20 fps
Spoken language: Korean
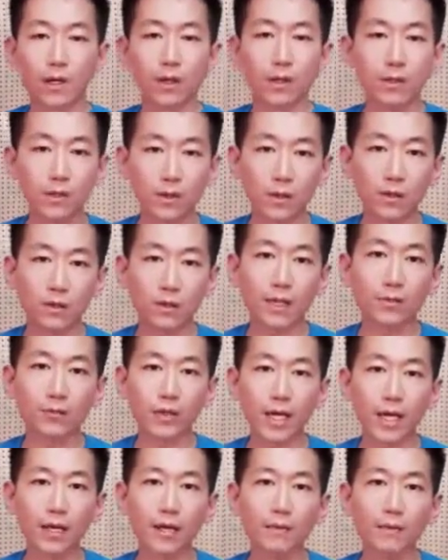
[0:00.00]
그렇기
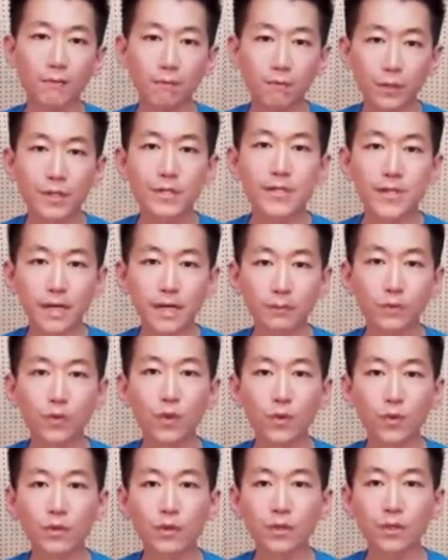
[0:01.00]
때문에 비싼
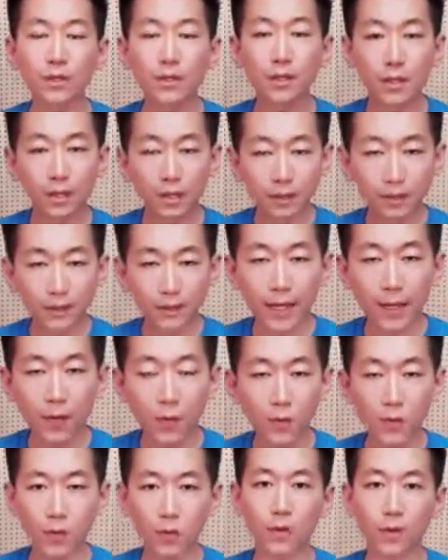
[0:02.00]
비용을
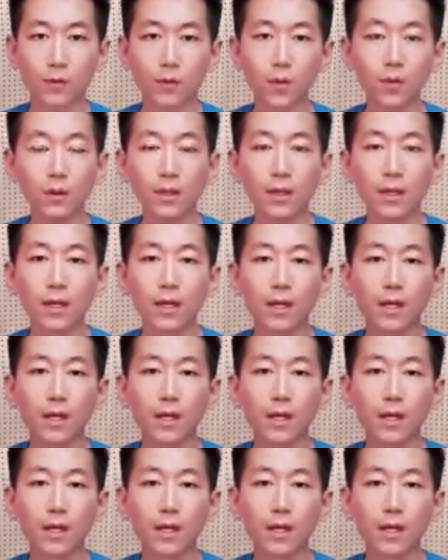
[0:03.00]
내고서라도